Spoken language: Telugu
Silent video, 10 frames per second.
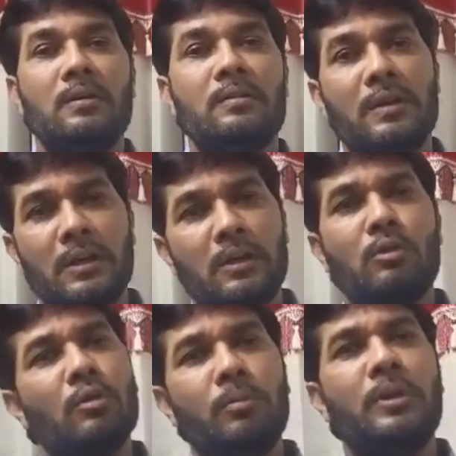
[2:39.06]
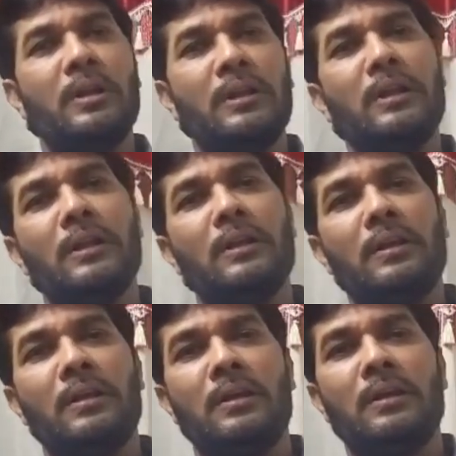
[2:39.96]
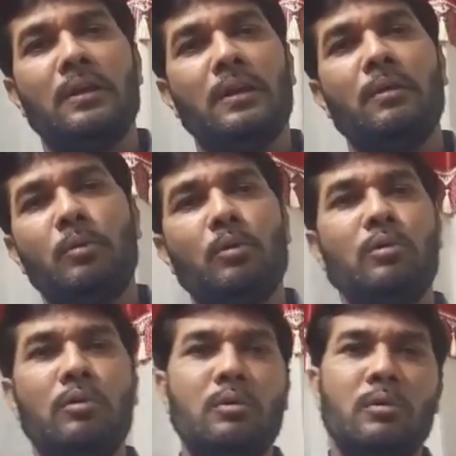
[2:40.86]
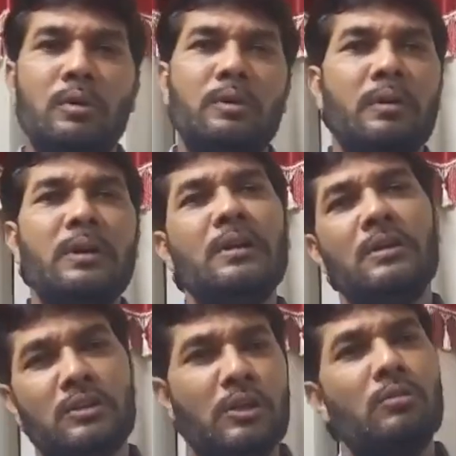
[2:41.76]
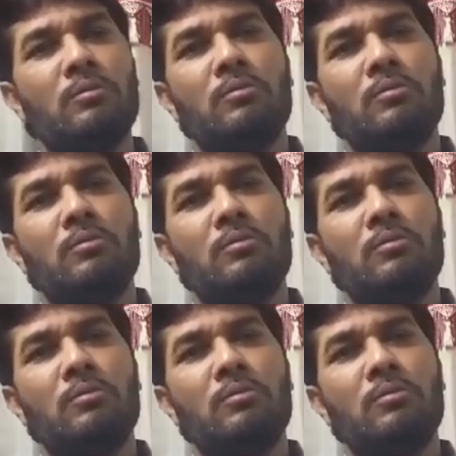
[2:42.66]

సరే ఏదో తప్పు జరిగిందండి ఇంకెప్పుడు ఇటువంటి చేయం